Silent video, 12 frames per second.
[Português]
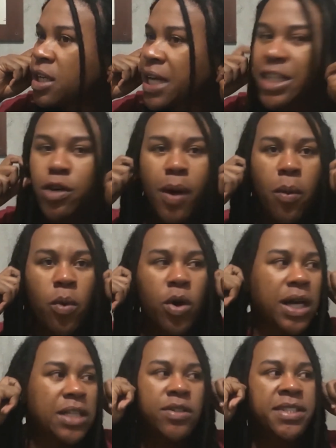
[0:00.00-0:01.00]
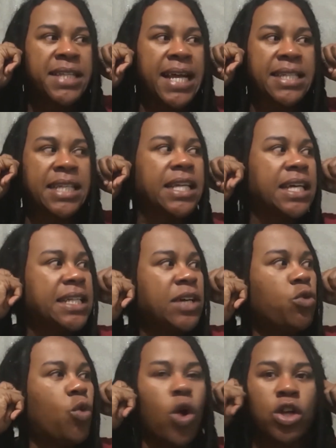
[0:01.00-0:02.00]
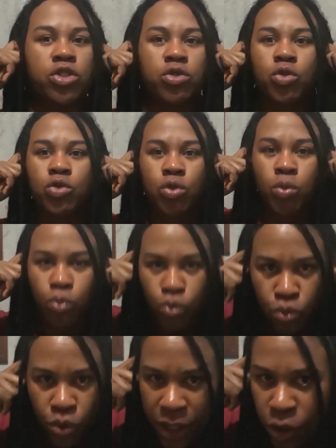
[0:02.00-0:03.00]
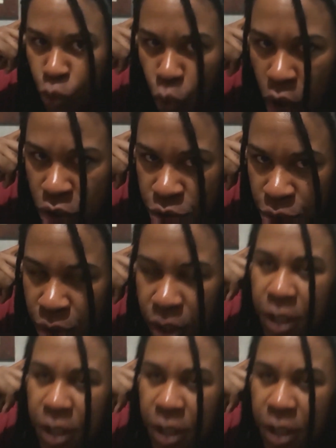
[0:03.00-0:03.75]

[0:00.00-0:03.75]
Cadê o amor Cadê o estresse? Cadê, cadê o ódio do, do mundo? Cadê o ódio?